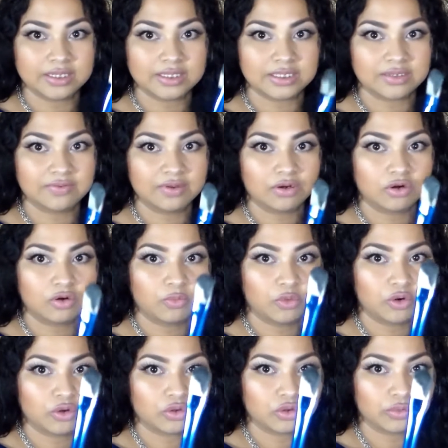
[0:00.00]
si ven
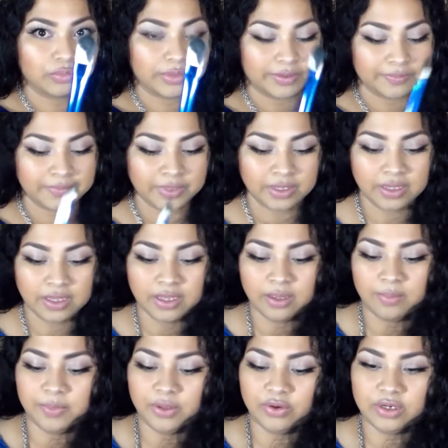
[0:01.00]
cómo lo tomé
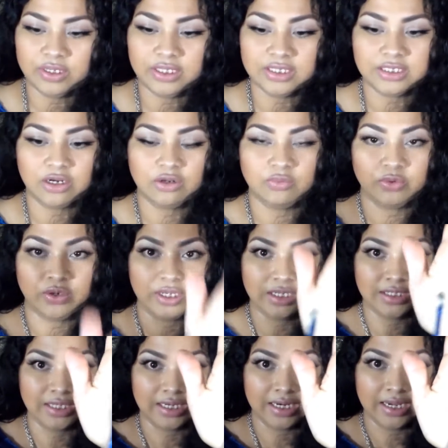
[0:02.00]
ahorita se los voy
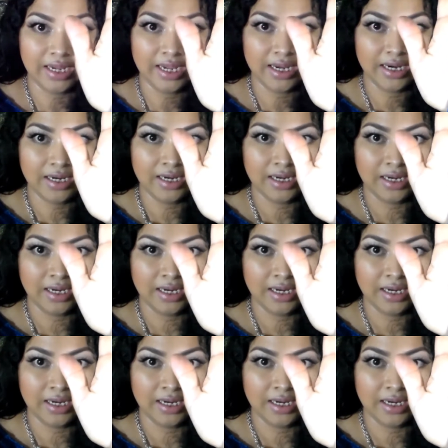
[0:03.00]
a acercar